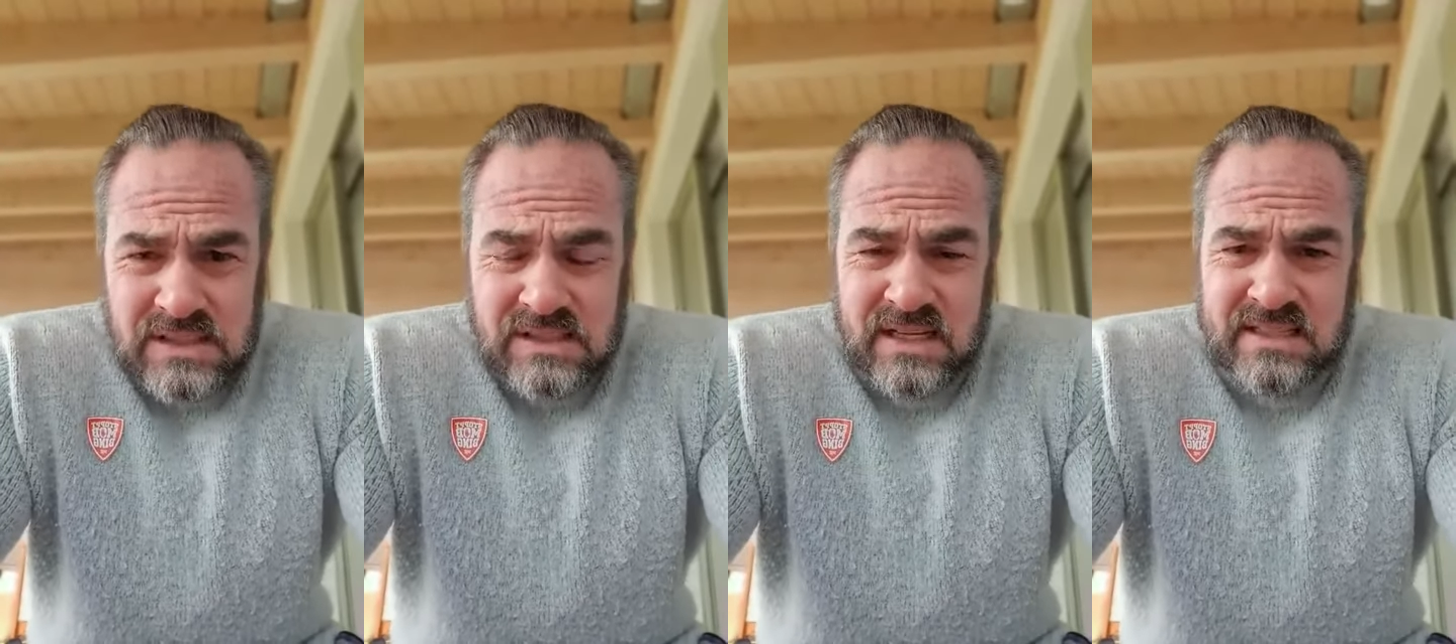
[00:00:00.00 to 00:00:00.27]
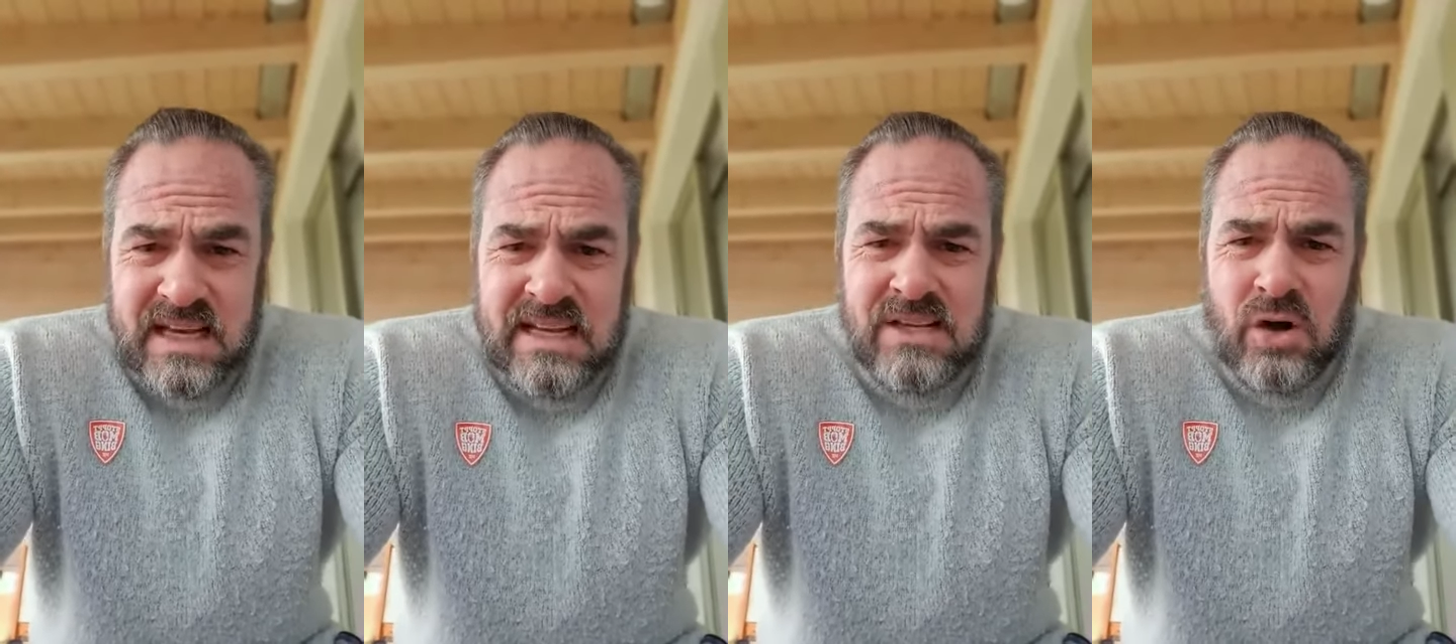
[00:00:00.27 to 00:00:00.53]
das
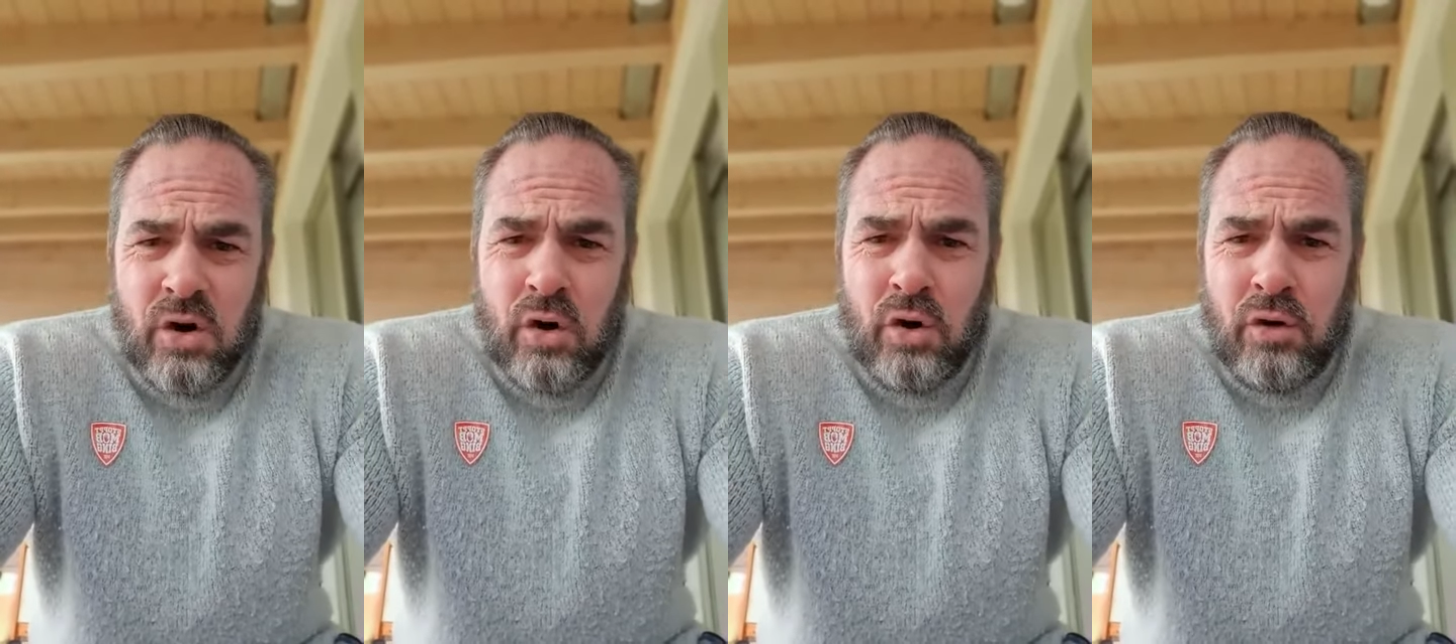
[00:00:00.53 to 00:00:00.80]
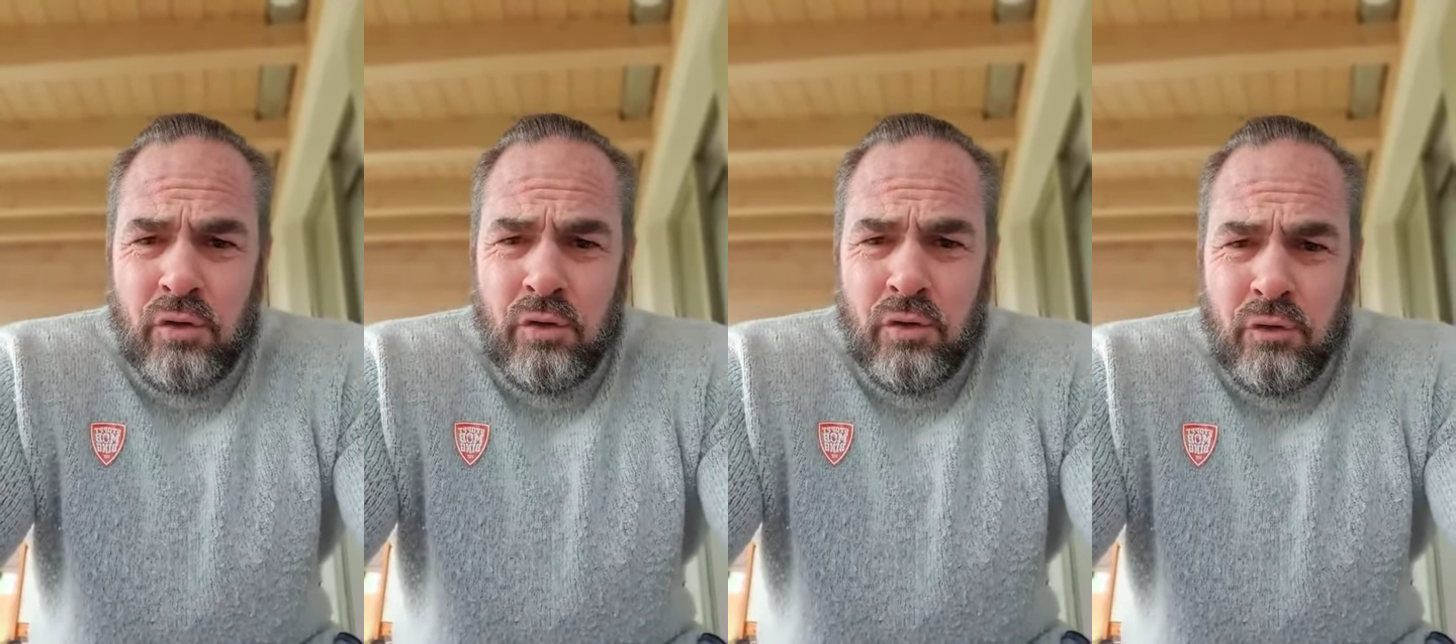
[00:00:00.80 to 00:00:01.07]
geht
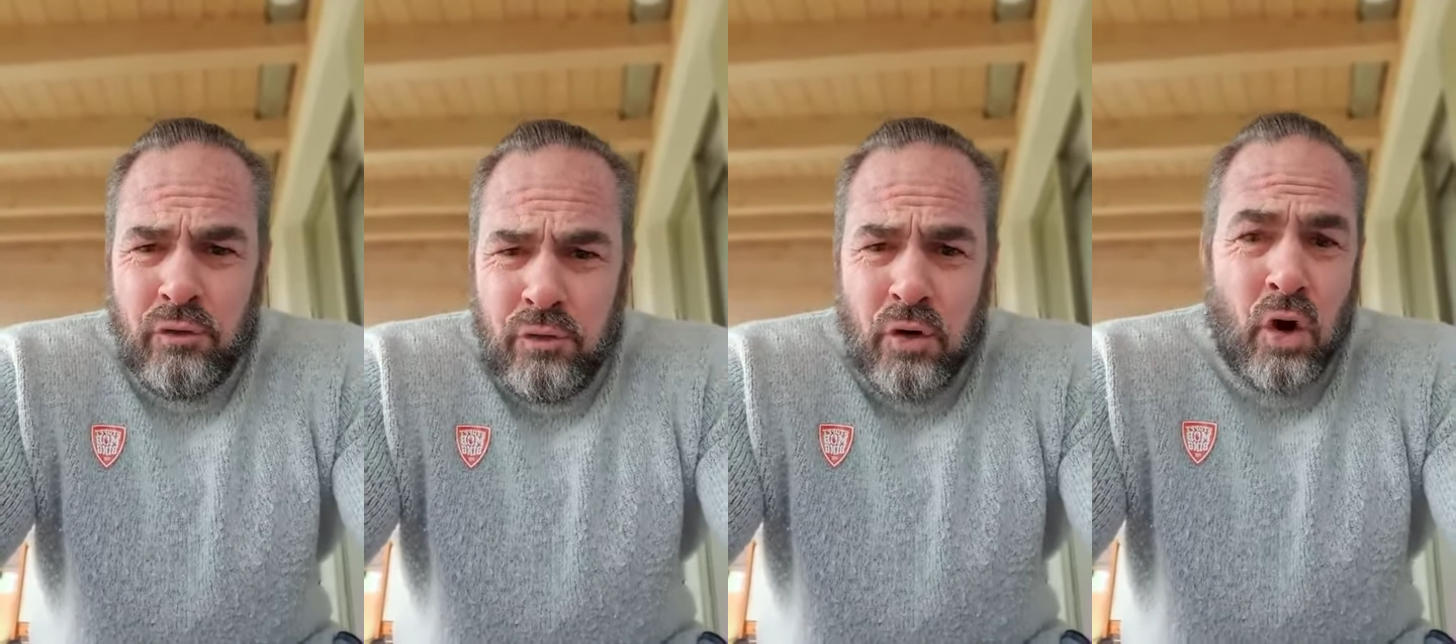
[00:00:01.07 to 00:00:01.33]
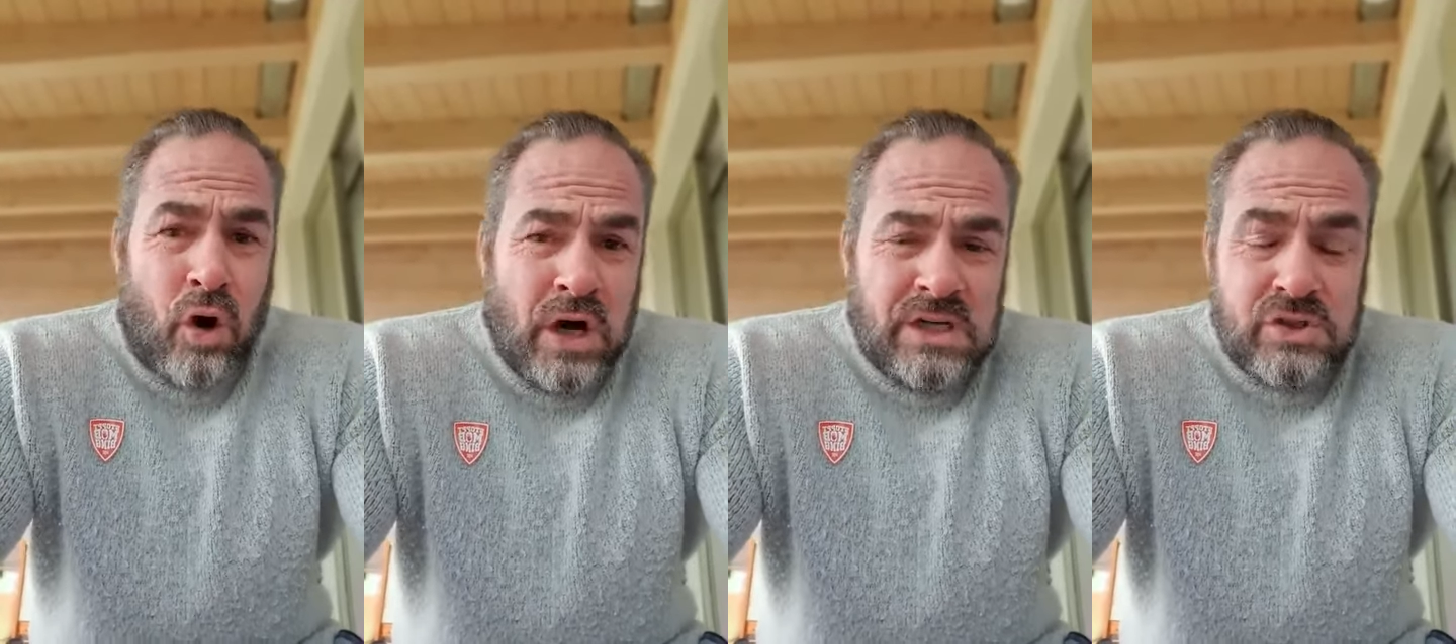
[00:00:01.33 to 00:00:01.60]
auch für
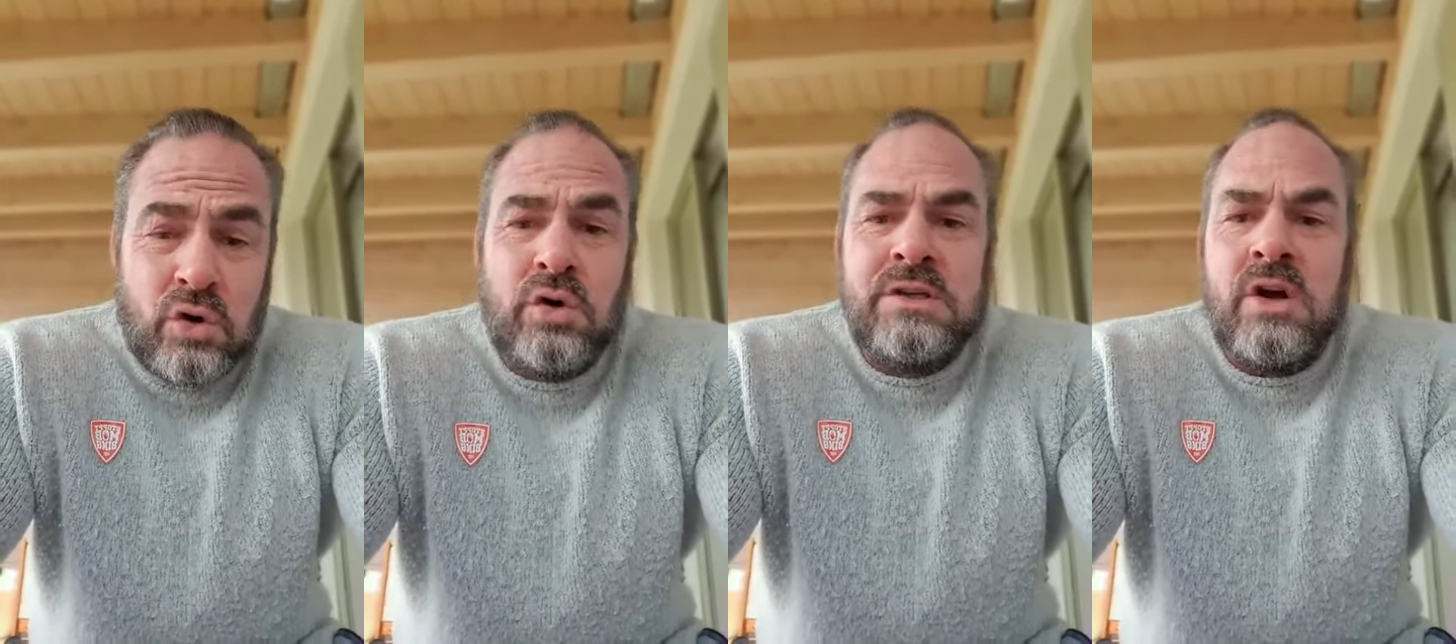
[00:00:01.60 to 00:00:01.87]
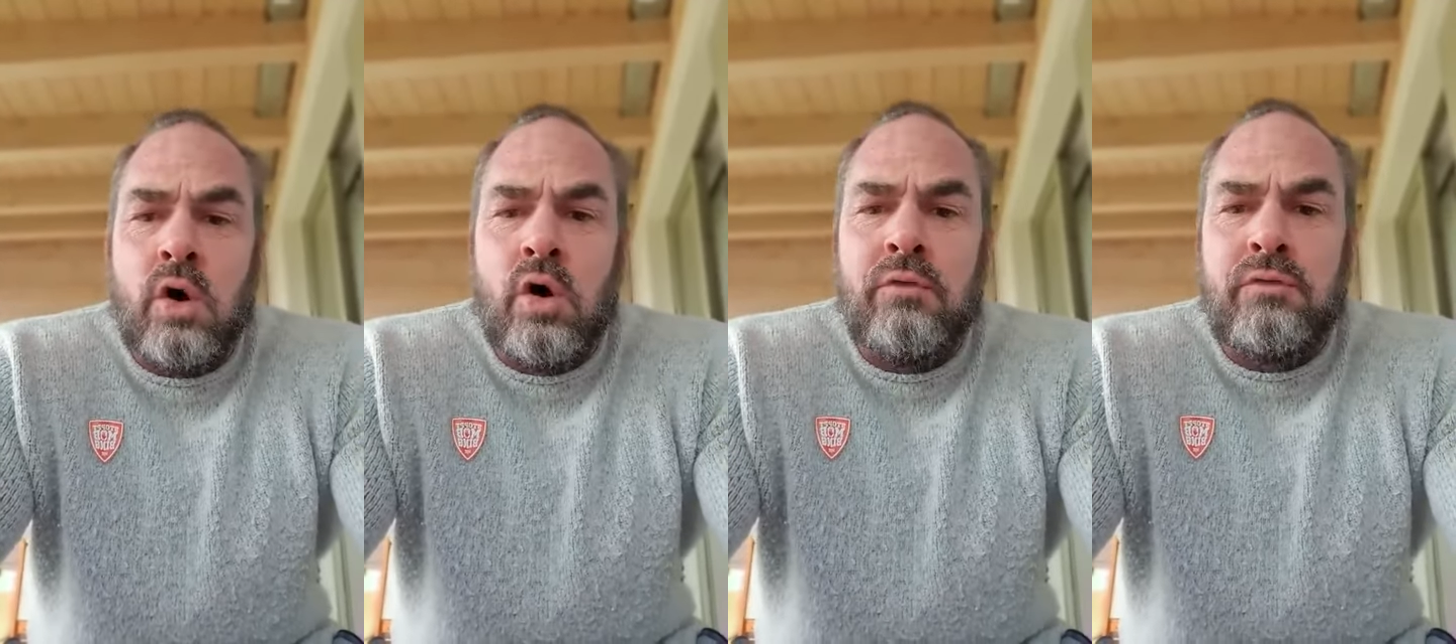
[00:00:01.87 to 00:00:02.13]
euch und
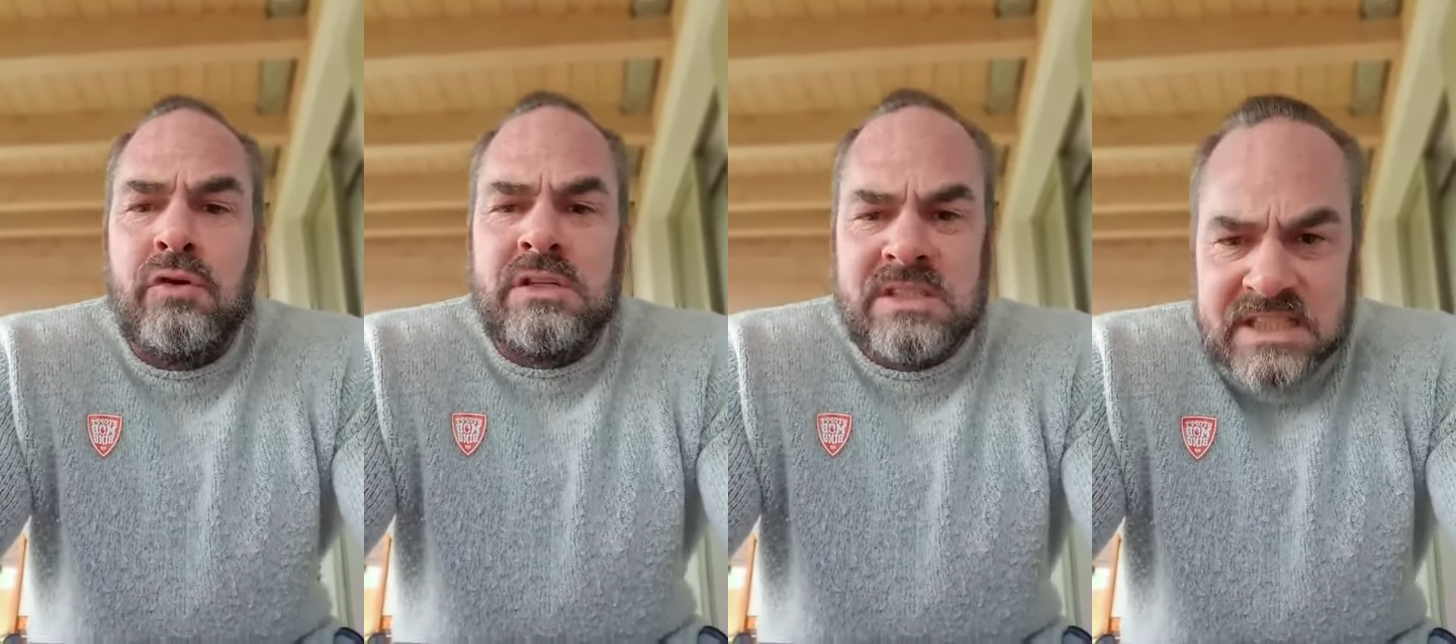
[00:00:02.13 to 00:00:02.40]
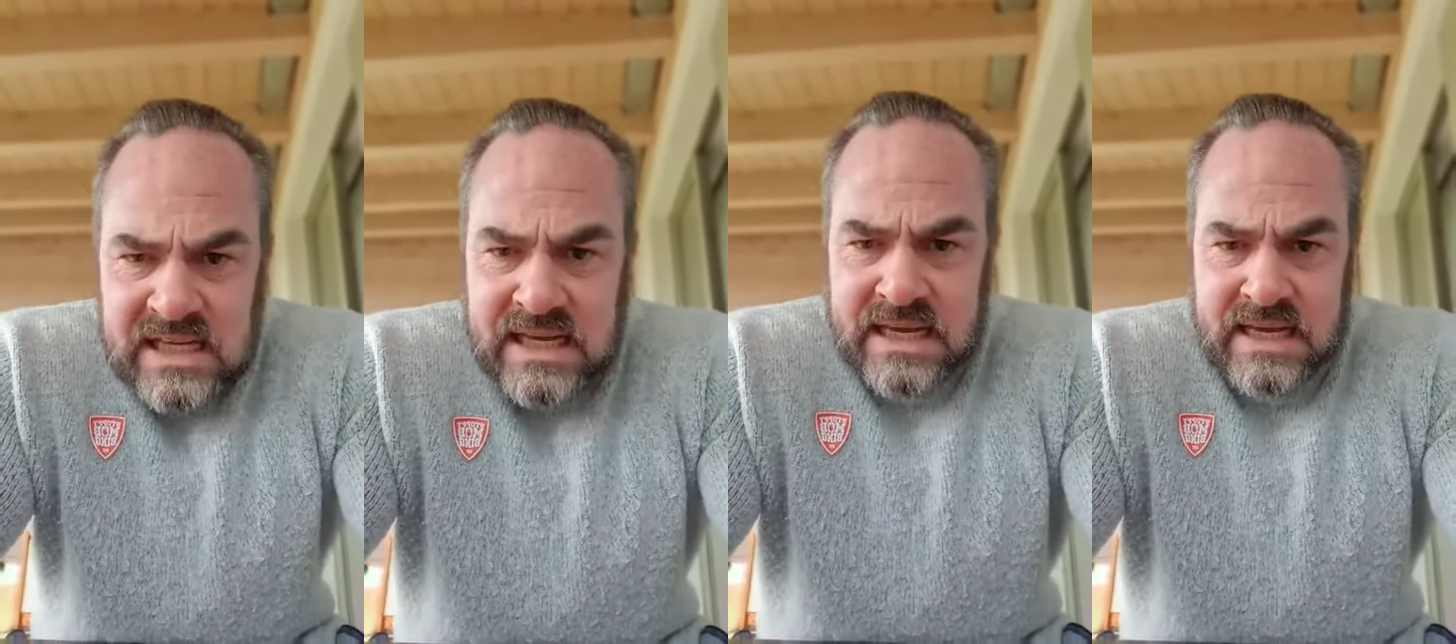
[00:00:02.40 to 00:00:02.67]
auch für
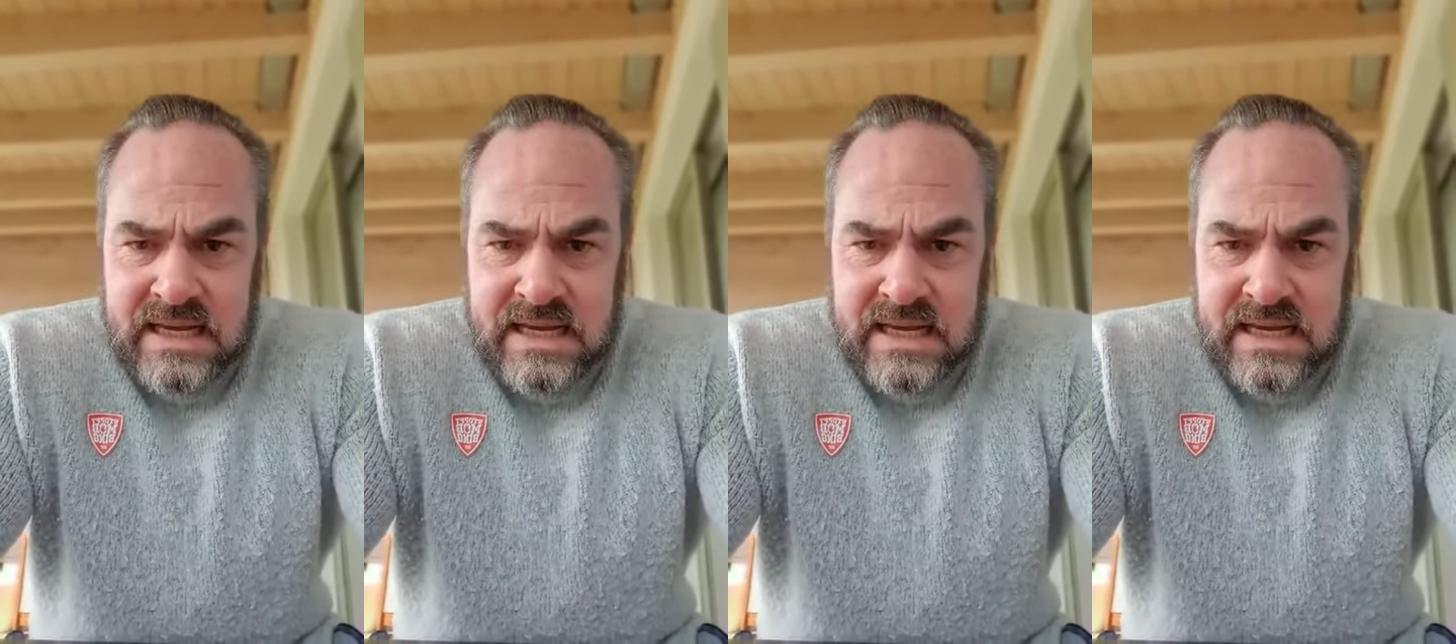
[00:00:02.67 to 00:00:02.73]
Sie,